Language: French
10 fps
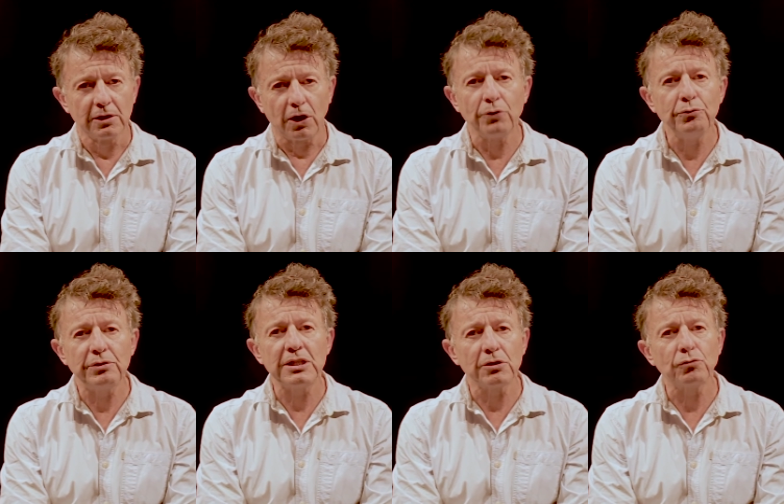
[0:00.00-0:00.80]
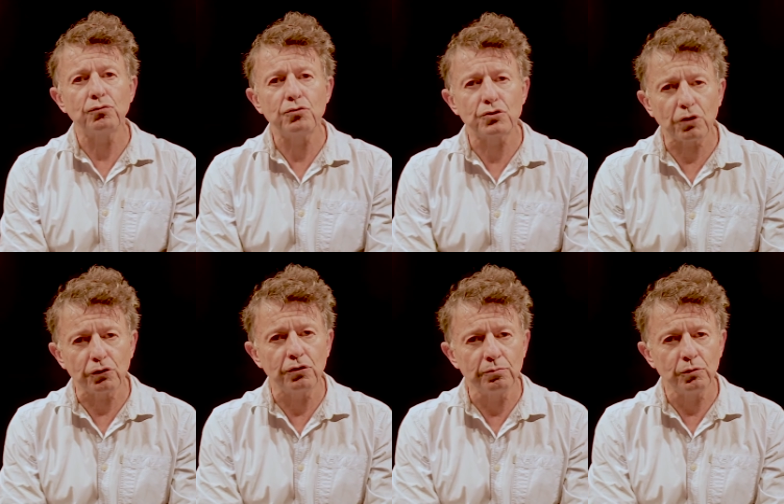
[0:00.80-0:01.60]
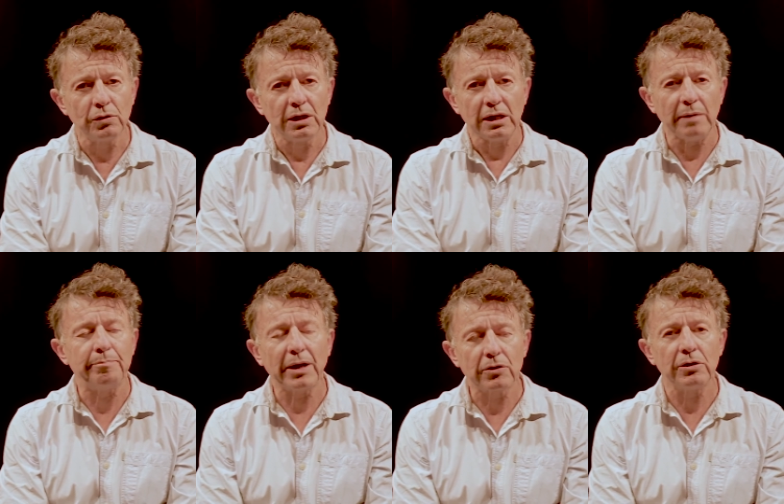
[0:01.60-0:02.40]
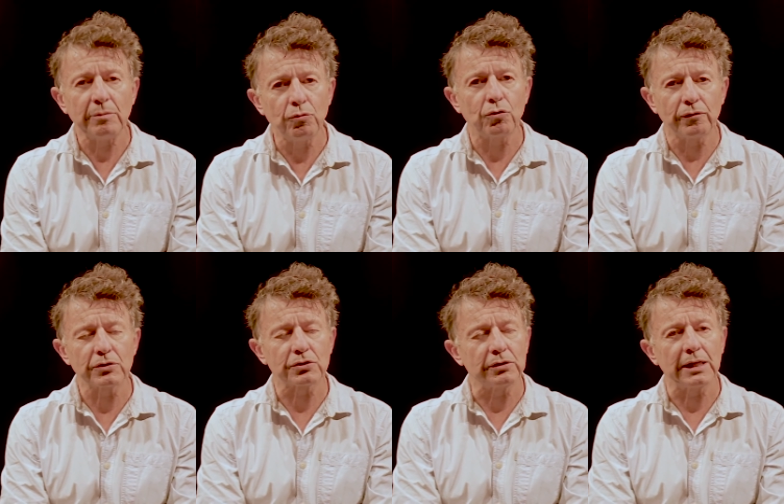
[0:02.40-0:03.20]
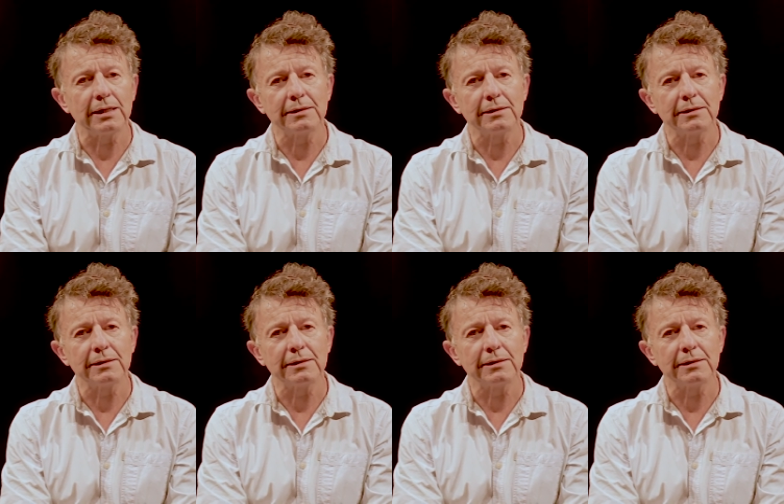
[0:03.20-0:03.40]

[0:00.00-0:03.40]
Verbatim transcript: en utilisant toutes sortes de mots et pas que les mots conventionnels.